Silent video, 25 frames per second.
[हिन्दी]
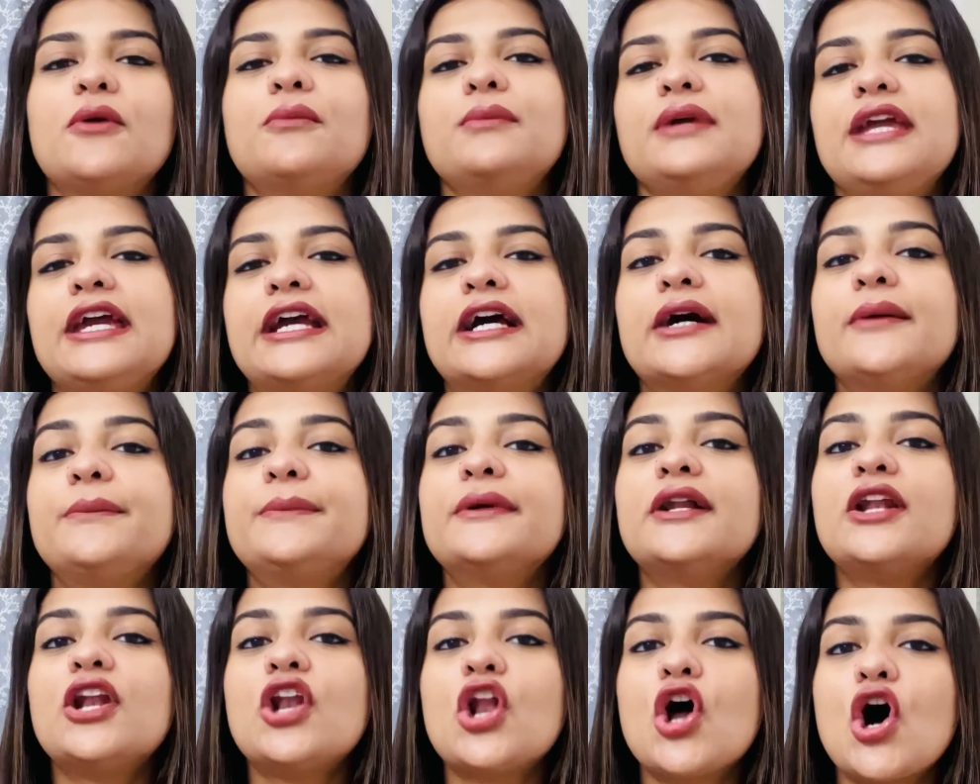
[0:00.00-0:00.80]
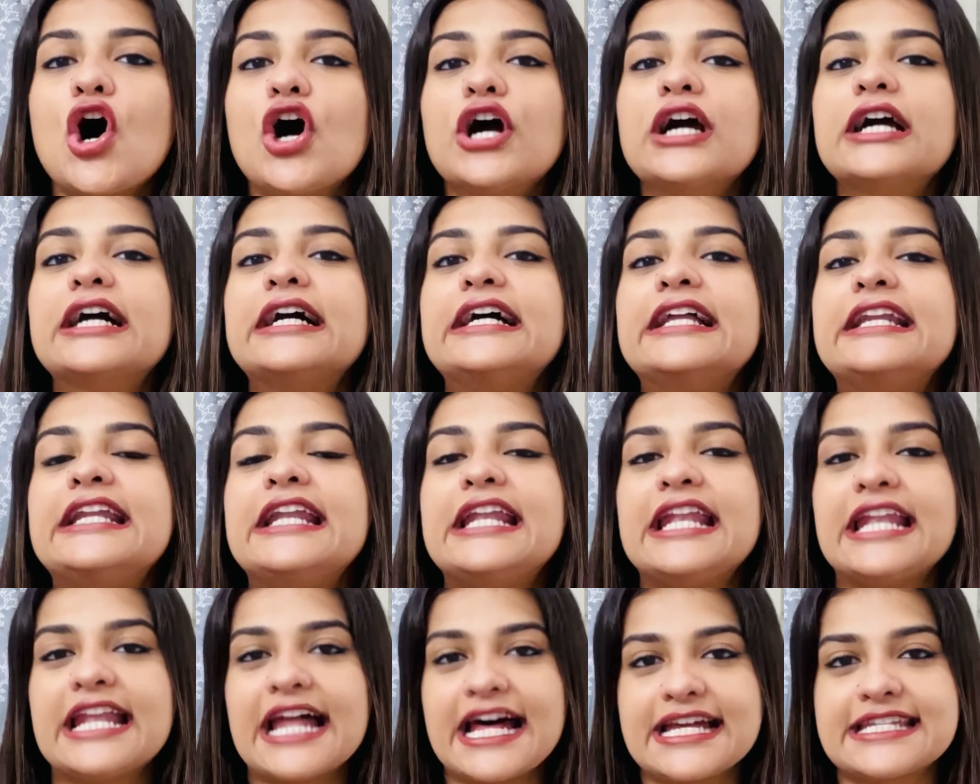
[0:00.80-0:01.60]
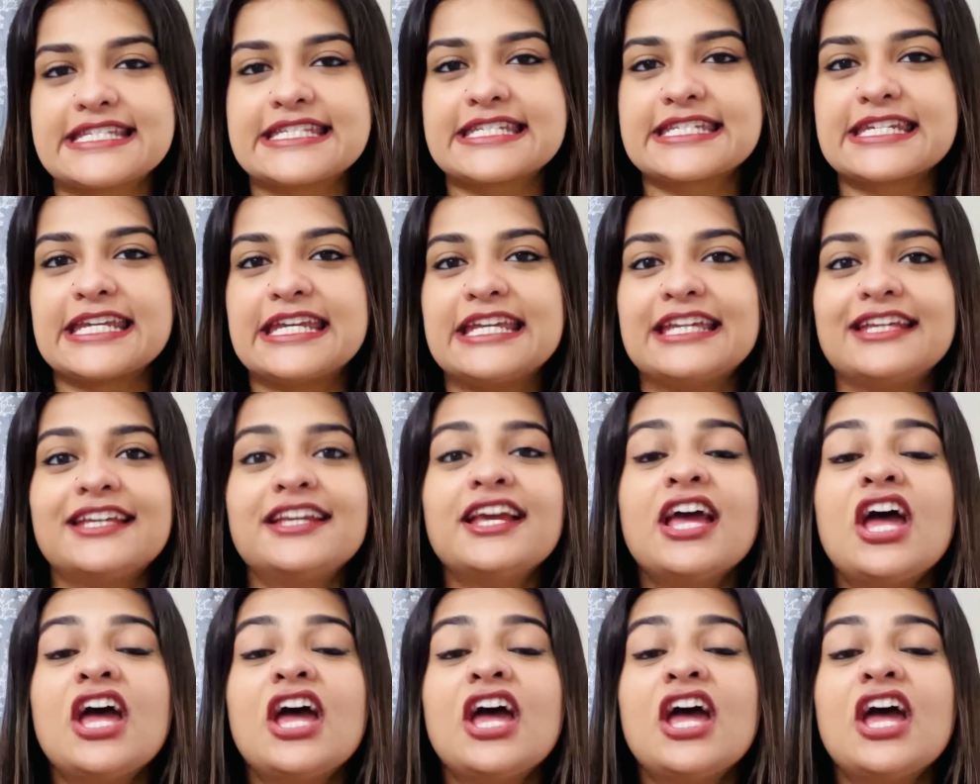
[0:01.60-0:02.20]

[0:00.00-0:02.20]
मेकअप लॉन्ग लास्टिंग